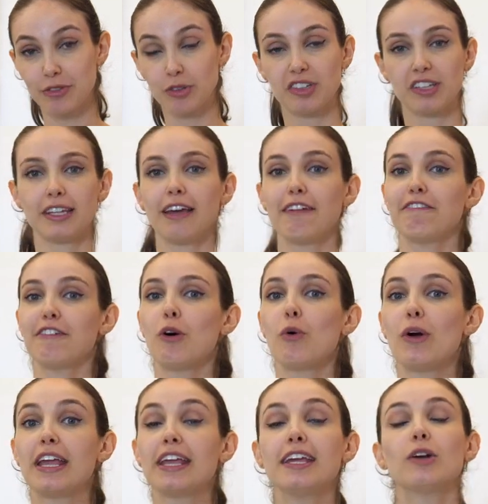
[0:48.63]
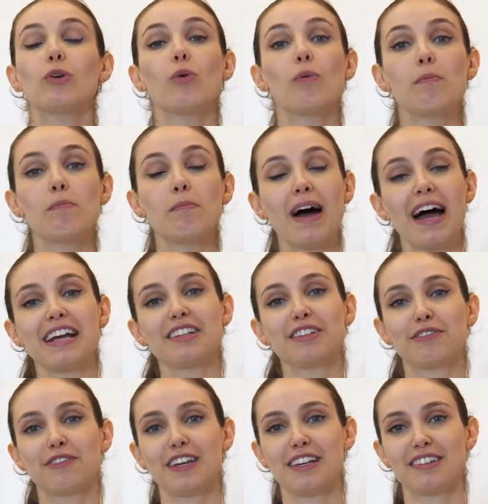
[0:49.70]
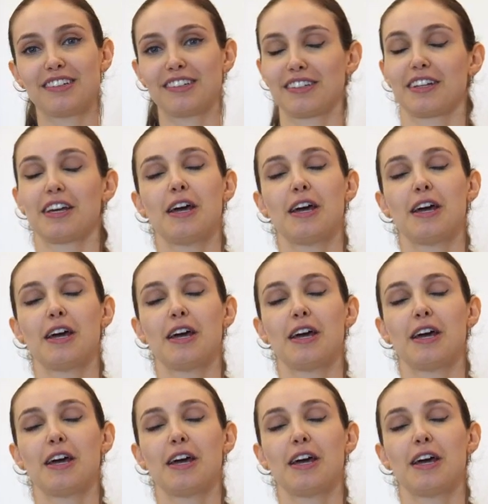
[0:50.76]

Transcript: Se você quer ver o Henrico mais vezes,